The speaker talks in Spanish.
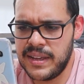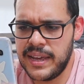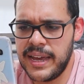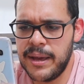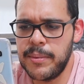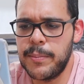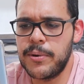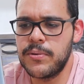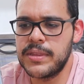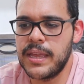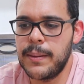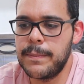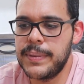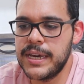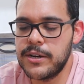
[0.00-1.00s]
Eh, me
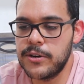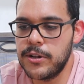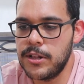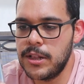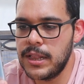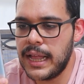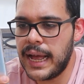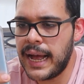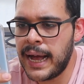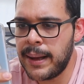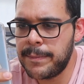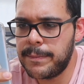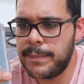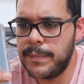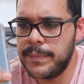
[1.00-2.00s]
pregunta Beagle,
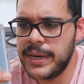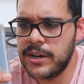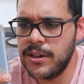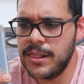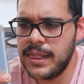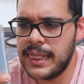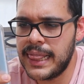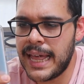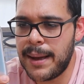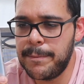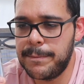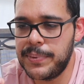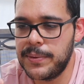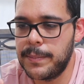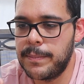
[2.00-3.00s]
Beagle Lap